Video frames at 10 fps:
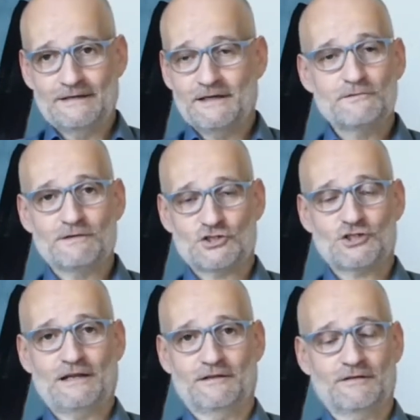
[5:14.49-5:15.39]
irgendwas
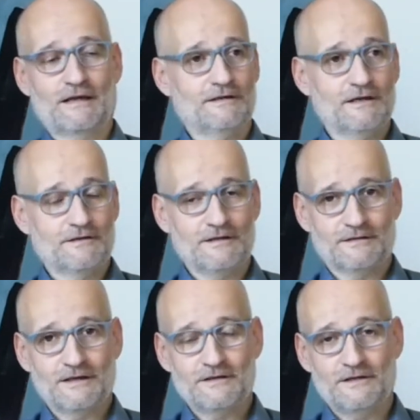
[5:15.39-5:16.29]
stand, irgendeine
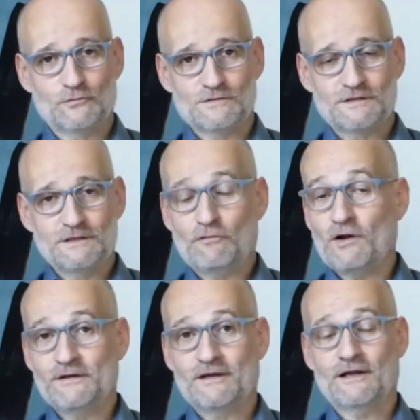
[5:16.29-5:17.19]
Industrie, vor
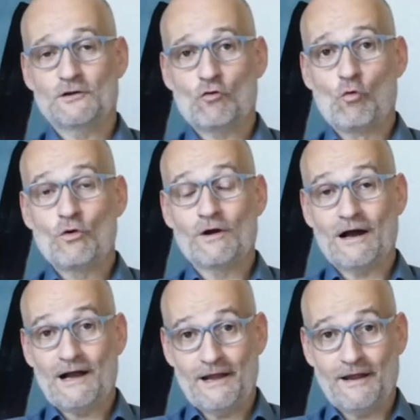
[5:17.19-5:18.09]
allen Dingen keine
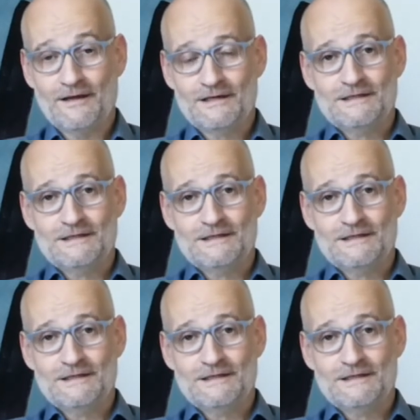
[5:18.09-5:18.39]
Kokerei.